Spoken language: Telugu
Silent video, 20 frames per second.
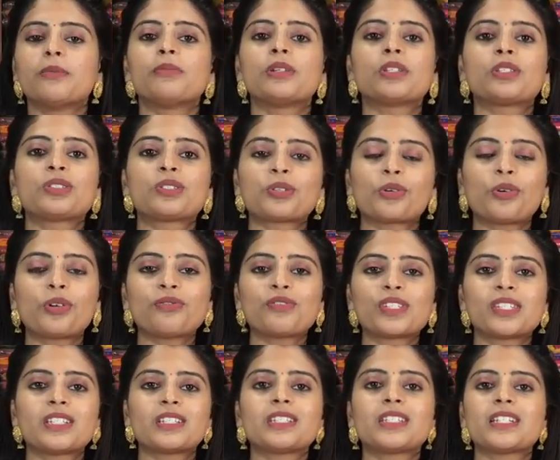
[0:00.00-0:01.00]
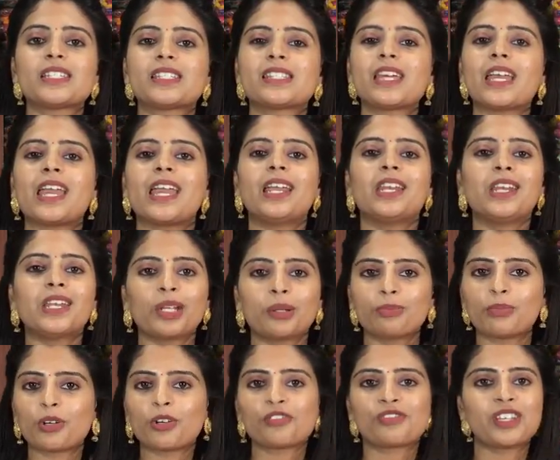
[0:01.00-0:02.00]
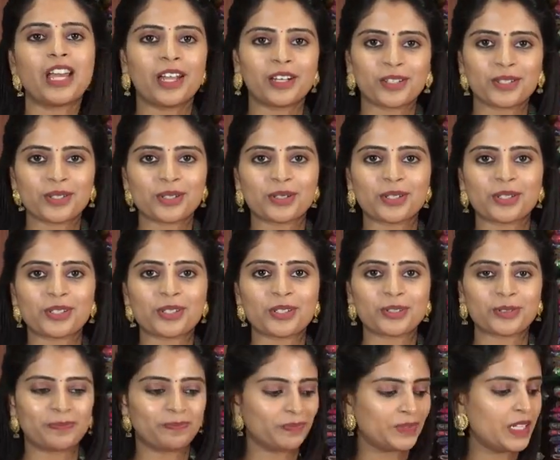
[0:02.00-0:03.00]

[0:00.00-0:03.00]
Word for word: మీరు స్టోర్ విజిట్ చేస్తే ఎన్ నెంబర్ ఆఫ్ శారీస్ చూడొచ్చు